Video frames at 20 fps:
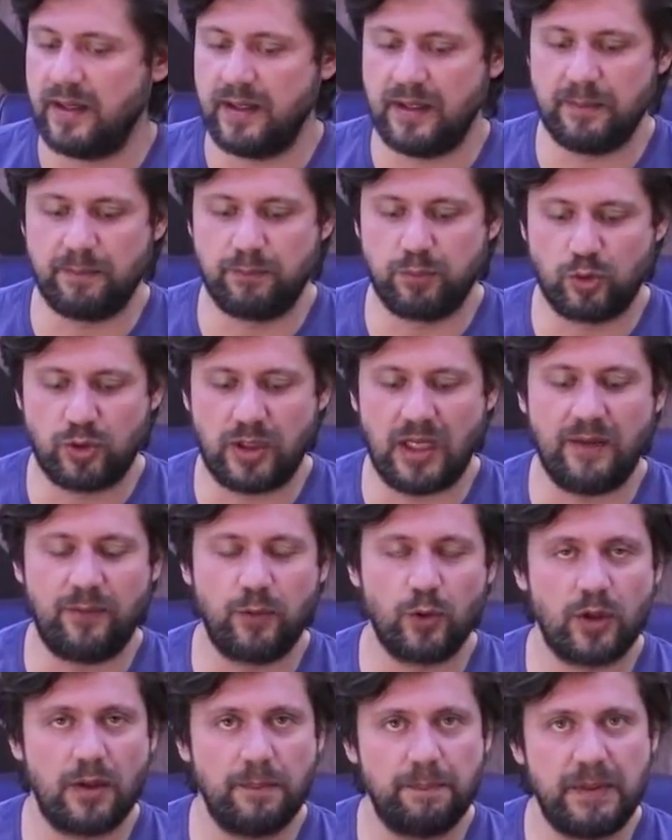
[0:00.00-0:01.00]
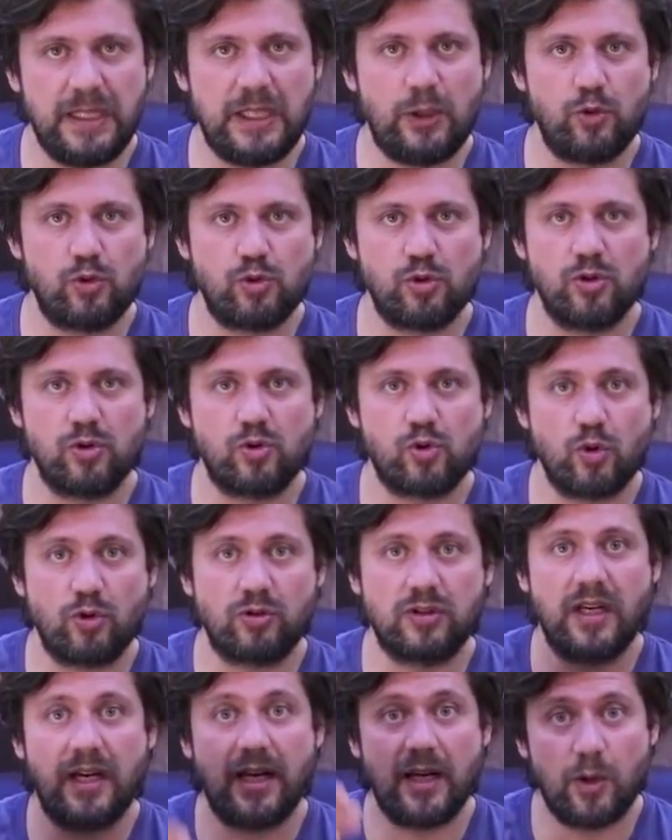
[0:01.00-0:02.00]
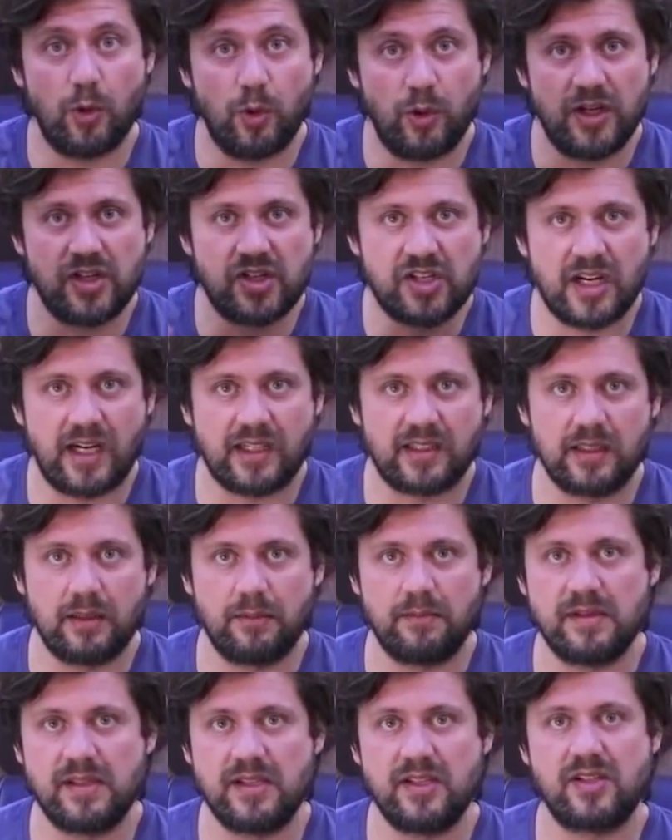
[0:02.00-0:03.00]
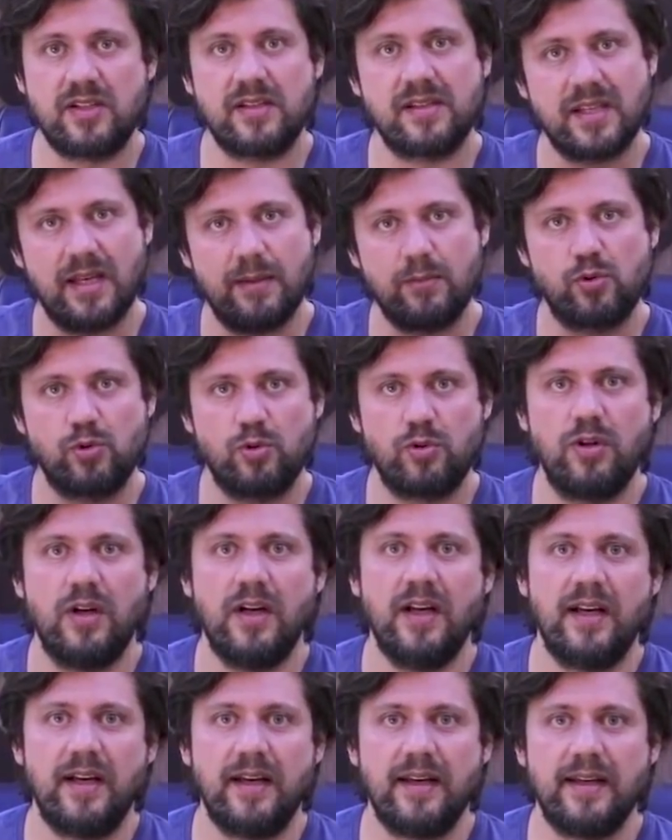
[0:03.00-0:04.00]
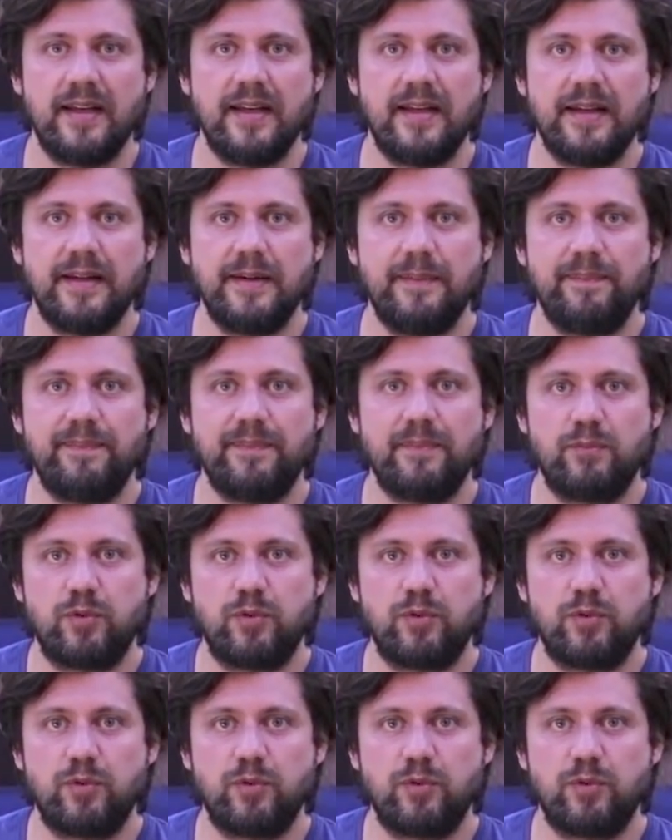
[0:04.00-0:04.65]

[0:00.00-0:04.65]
E, bu telefonların pil gücünün çok daha öne çıkartılabilmesi için Samsung e,